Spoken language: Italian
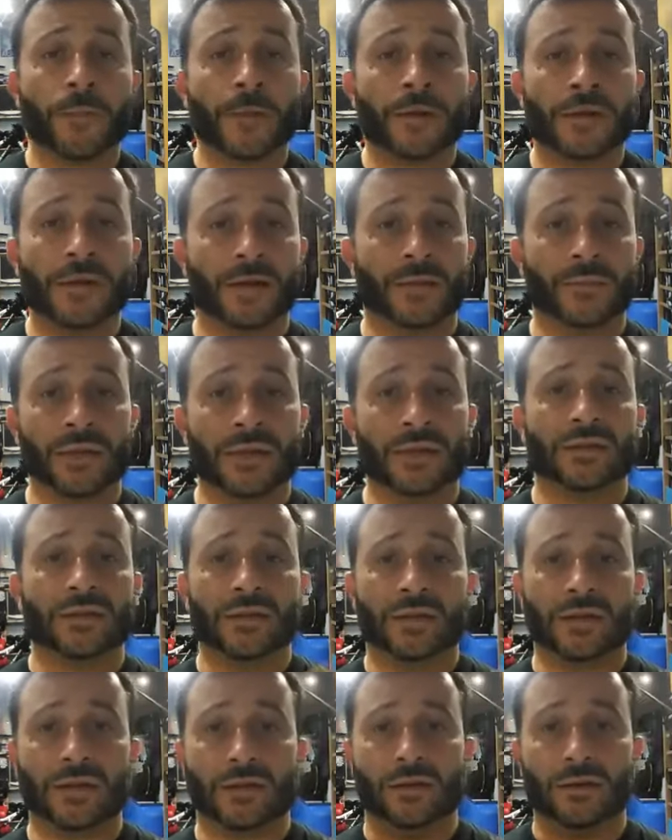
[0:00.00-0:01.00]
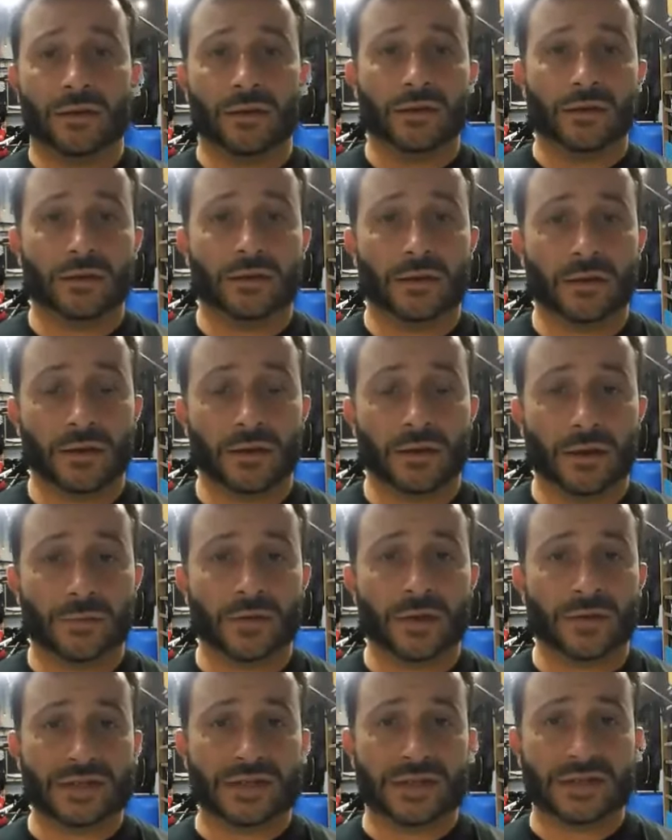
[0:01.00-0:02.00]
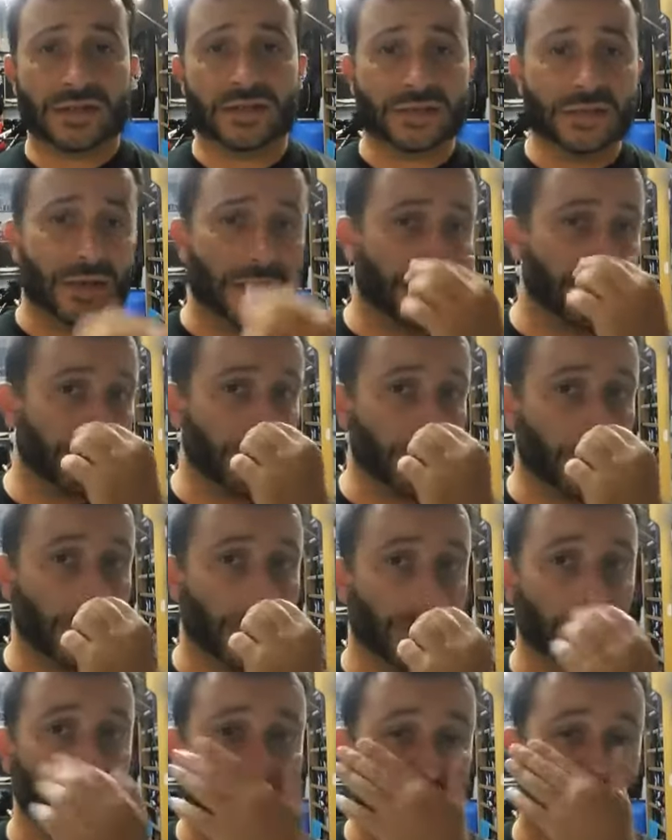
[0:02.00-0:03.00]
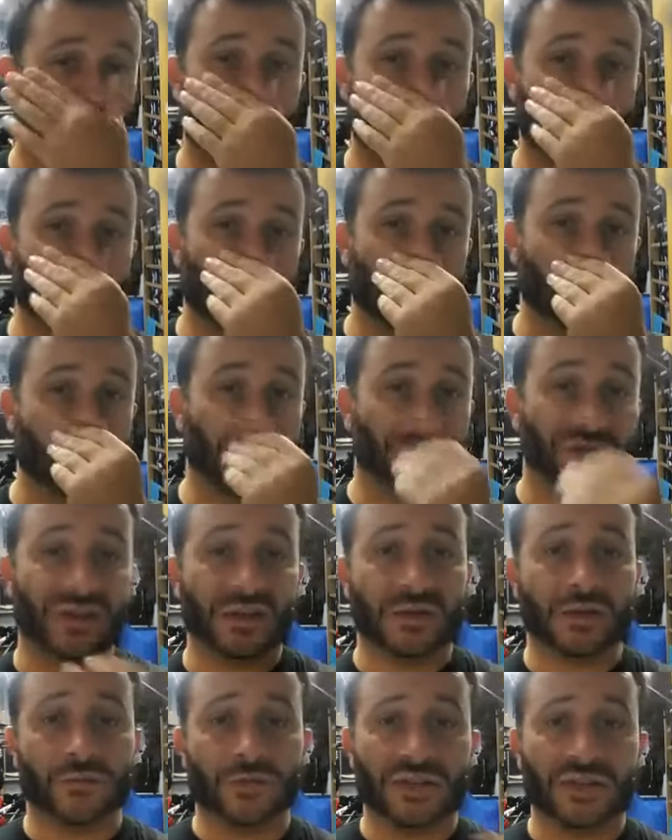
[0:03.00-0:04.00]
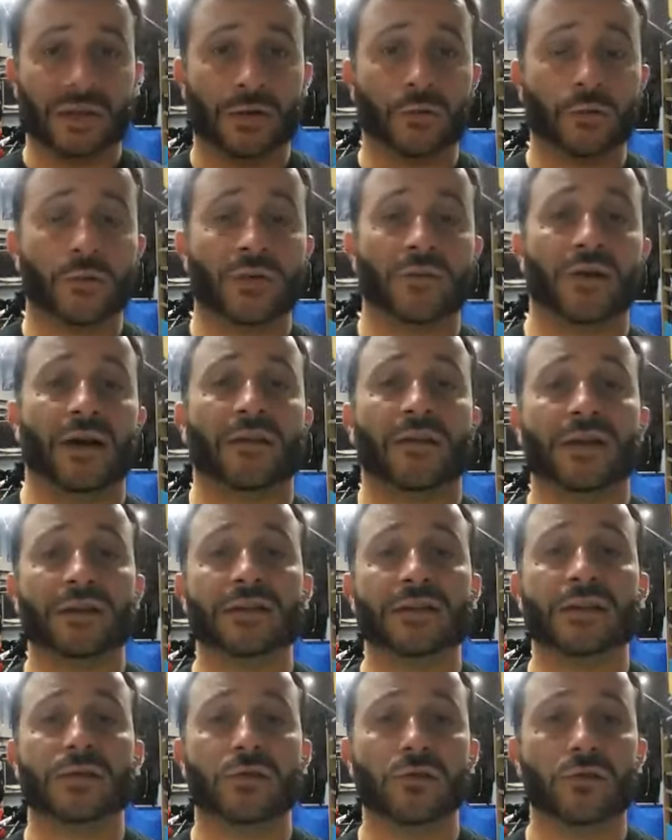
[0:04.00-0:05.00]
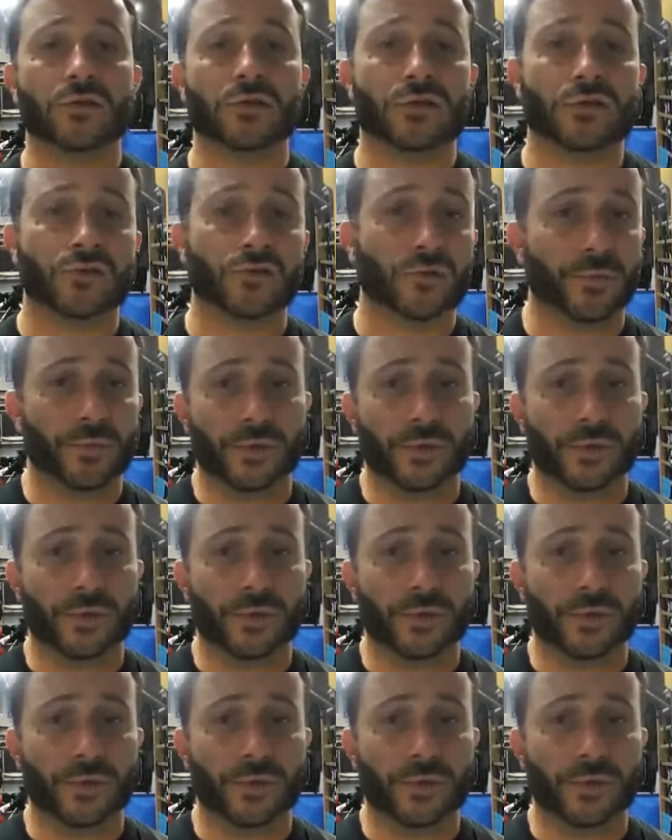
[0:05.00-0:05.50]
Chiaramente eh, la mia presenza sarà di una volta al mese per venire a vedere come va avanti il corso,